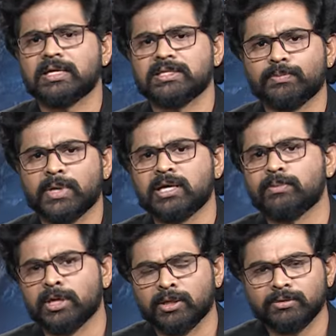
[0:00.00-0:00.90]
కాసేపు పక్కన
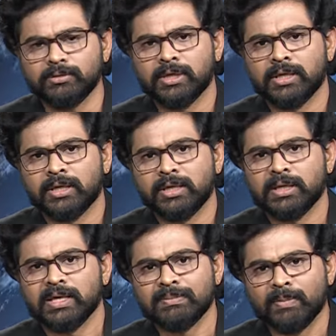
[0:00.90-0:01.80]
పెడదాం
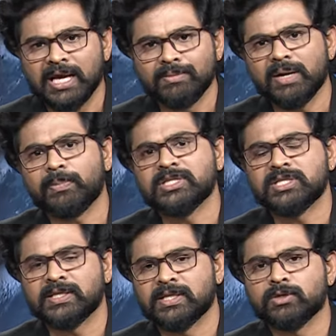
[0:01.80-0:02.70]
ఈ మయన్మార్
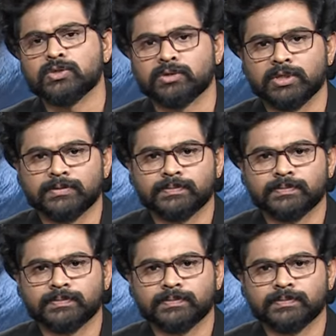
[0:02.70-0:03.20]
పంచాయతీ ఏంటో చూద్దాం